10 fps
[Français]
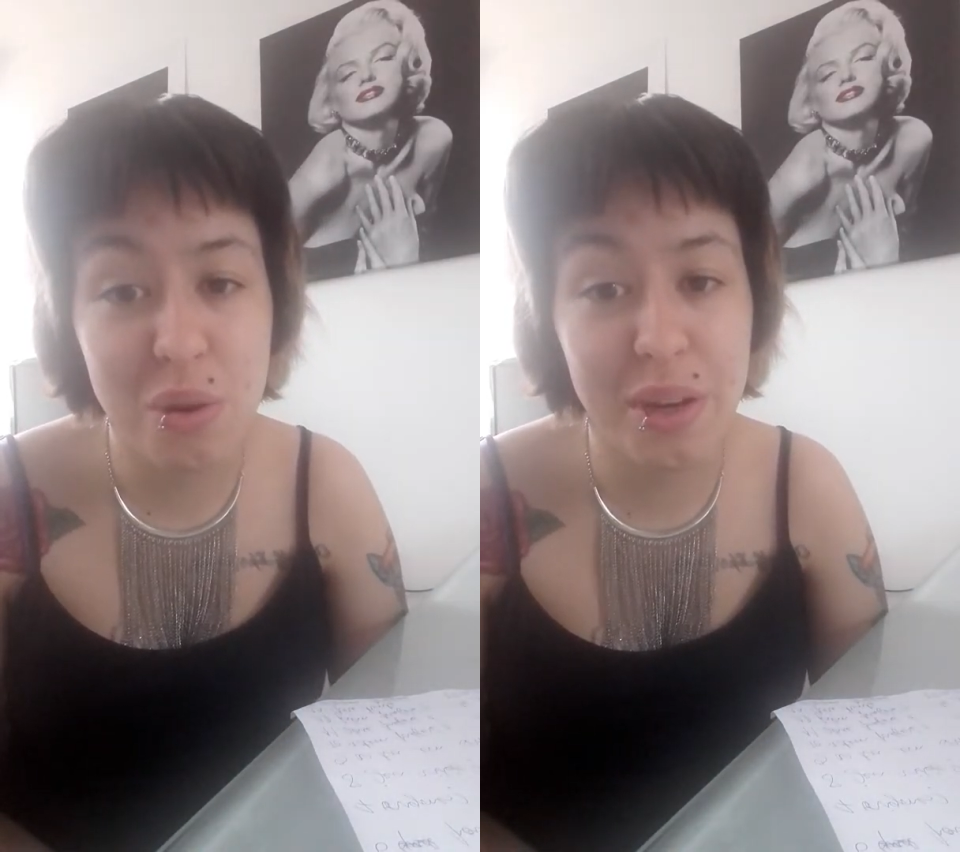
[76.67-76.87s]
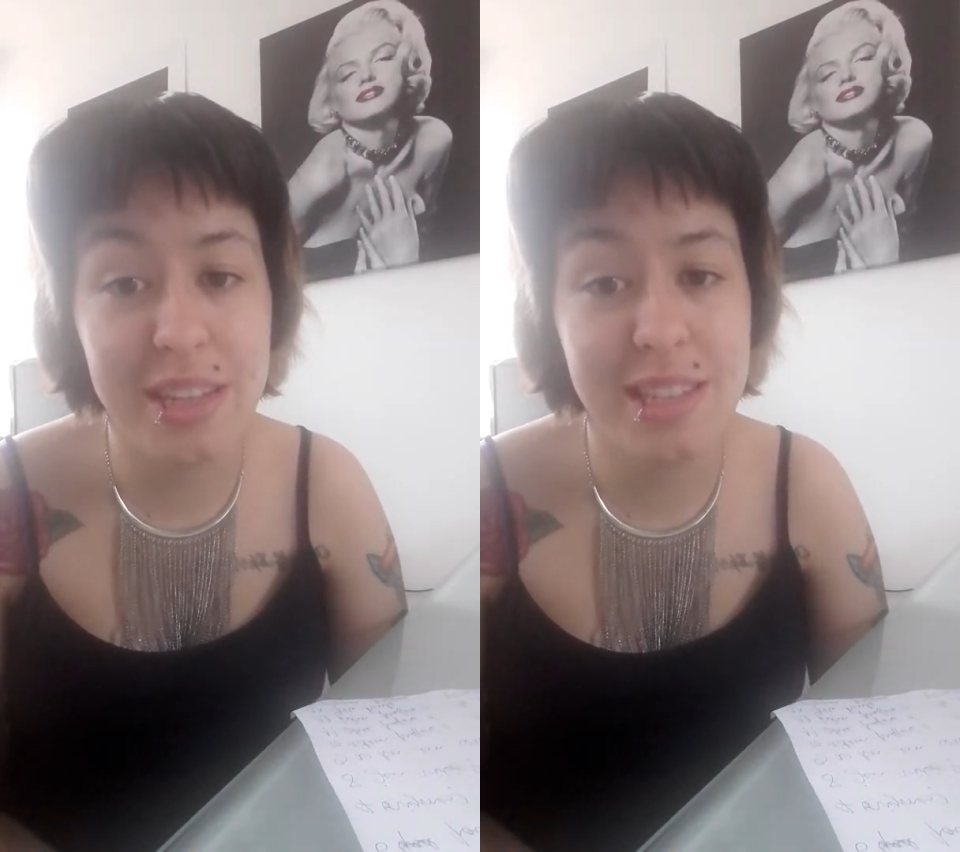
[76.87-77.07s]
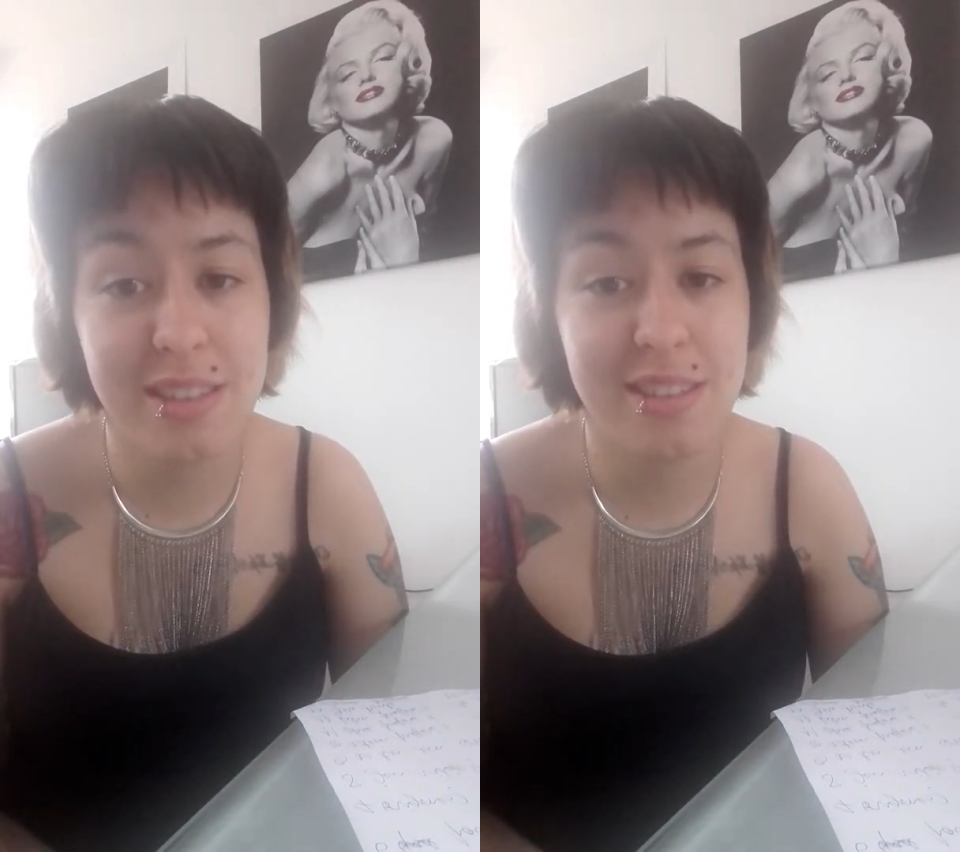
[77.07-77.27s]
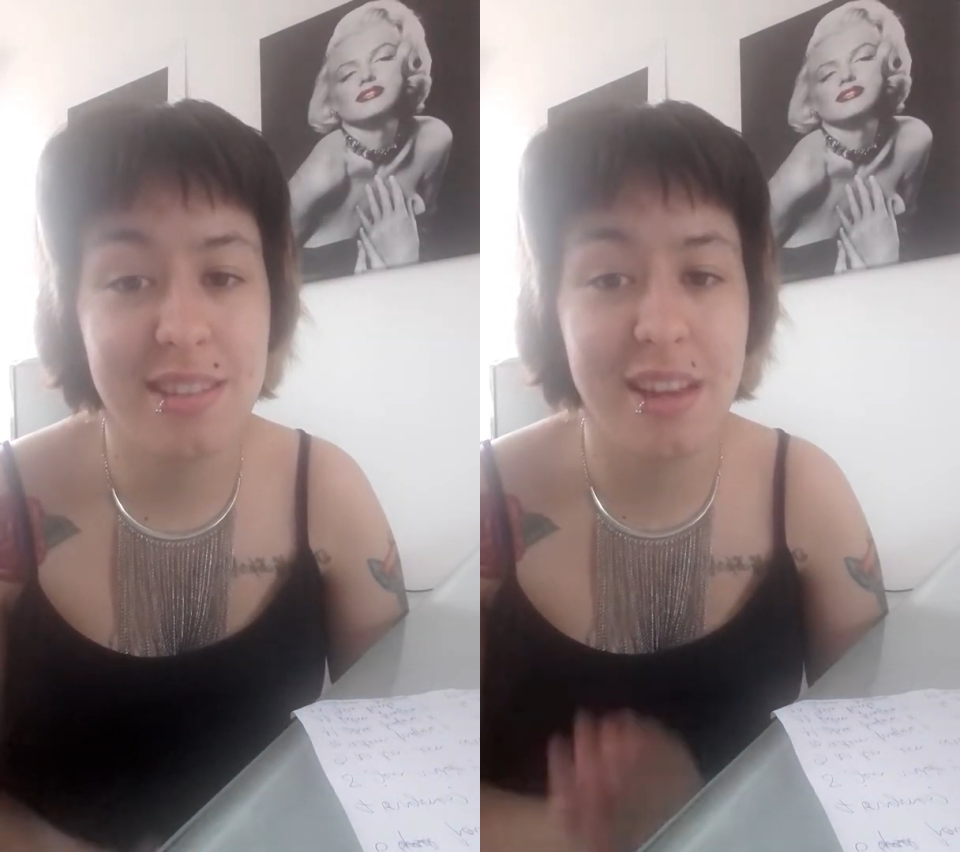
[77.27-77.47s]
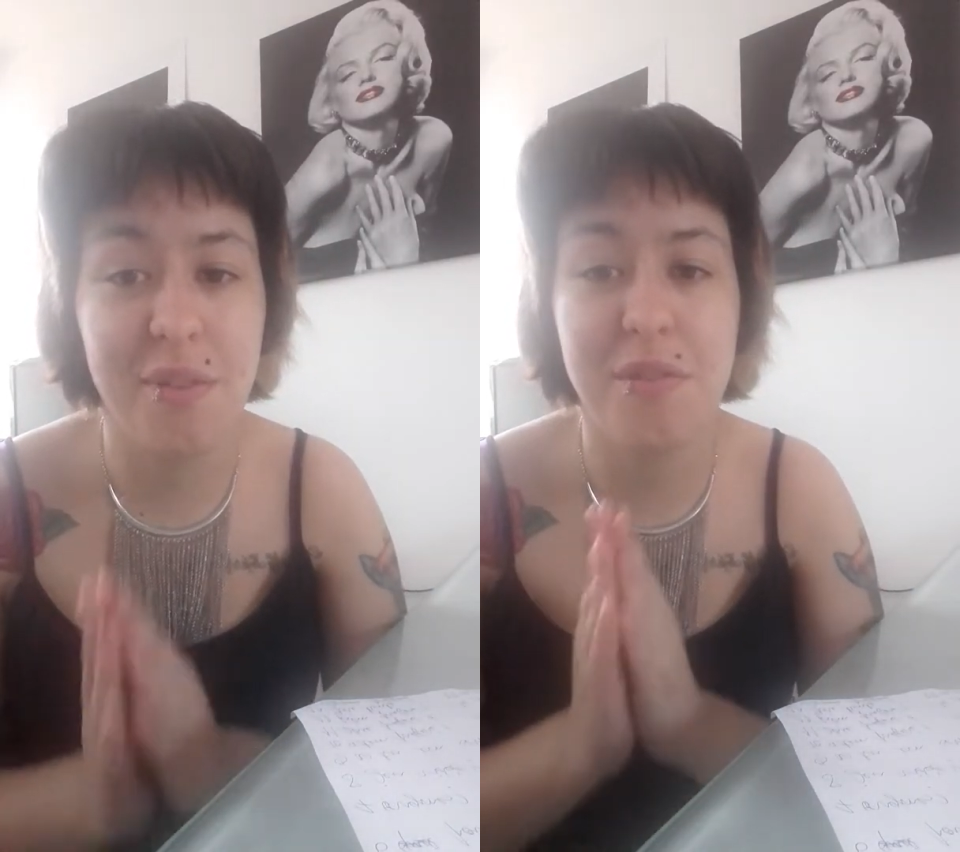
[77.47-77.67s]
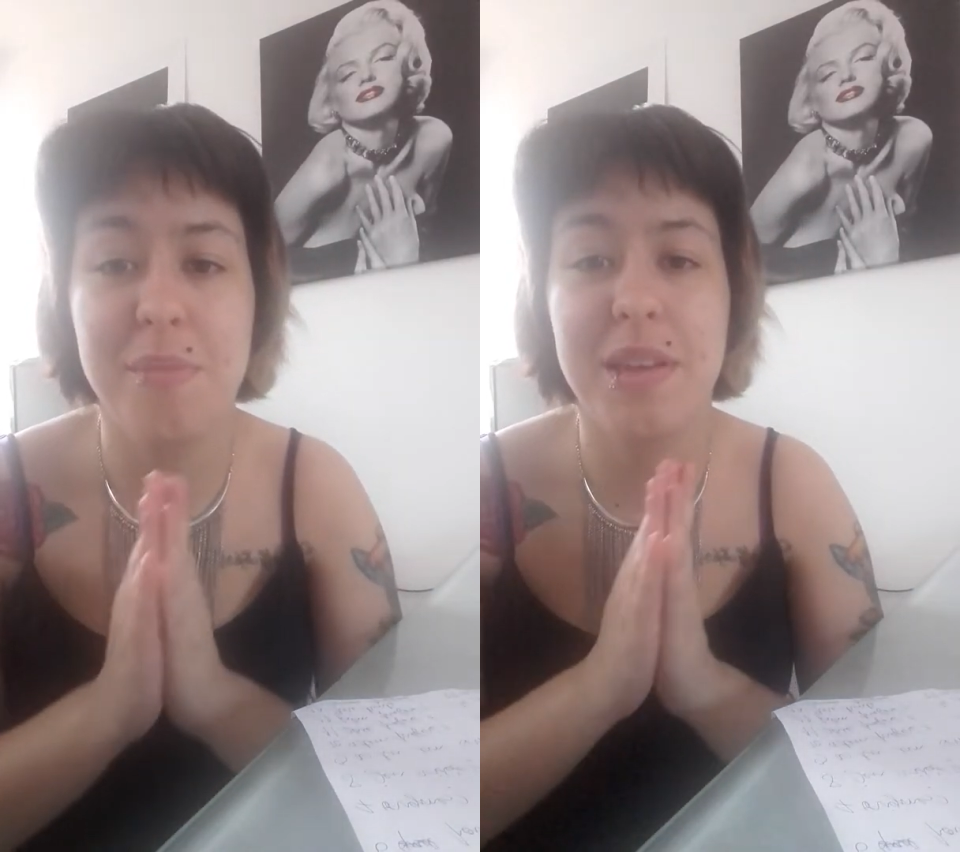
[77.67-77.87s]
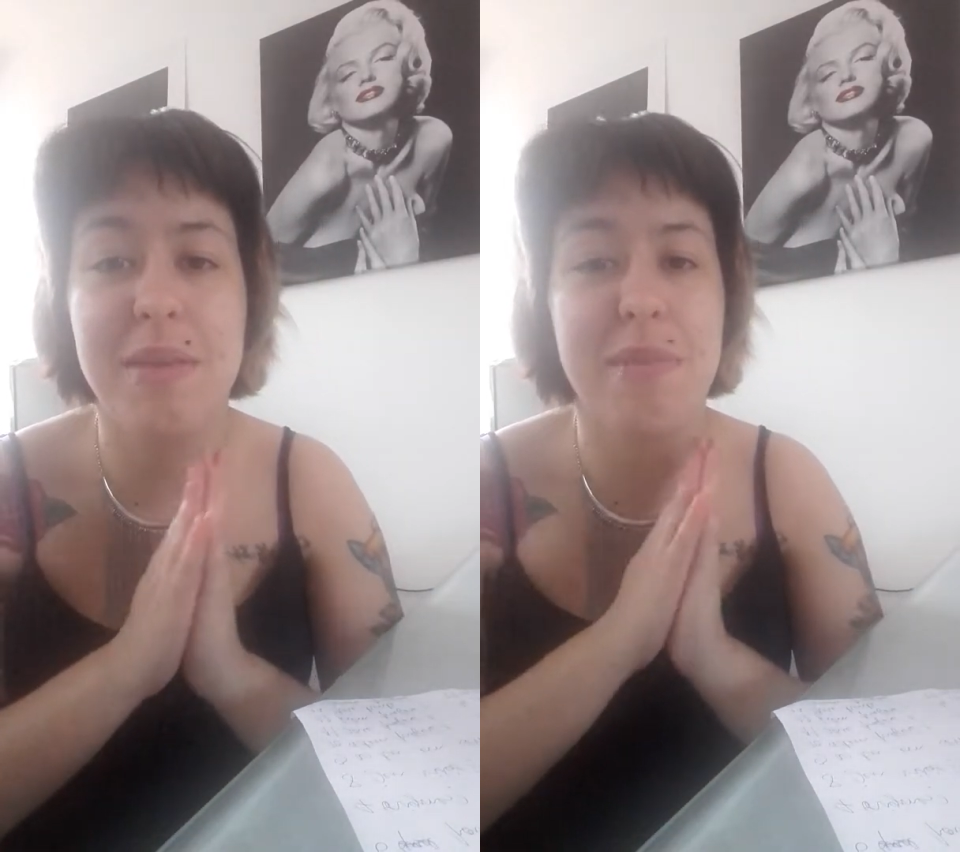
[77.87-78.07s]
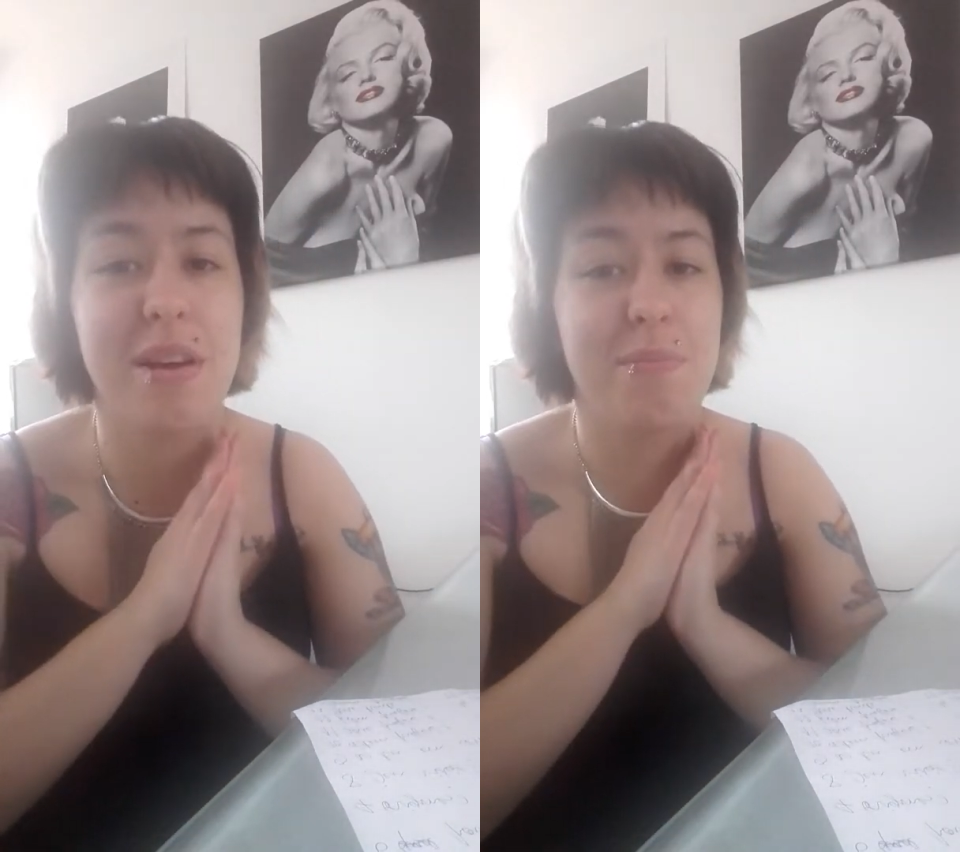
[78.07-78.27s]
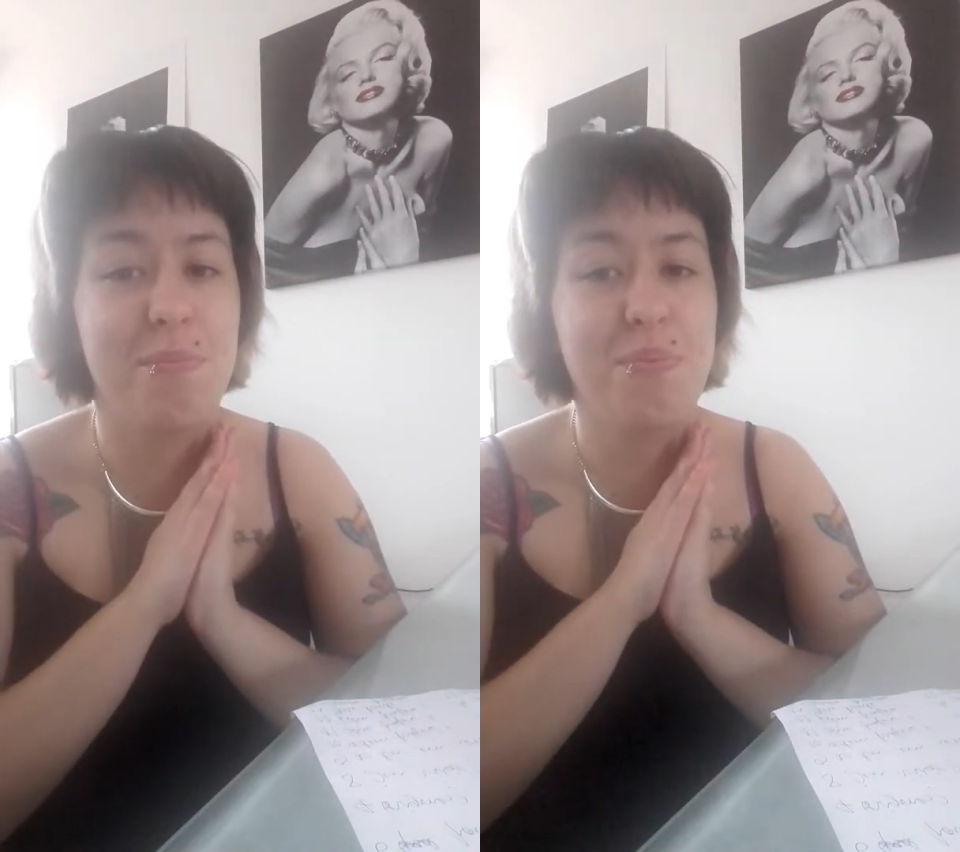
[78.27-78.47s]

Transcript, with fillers: choristes c'est un film qui m'a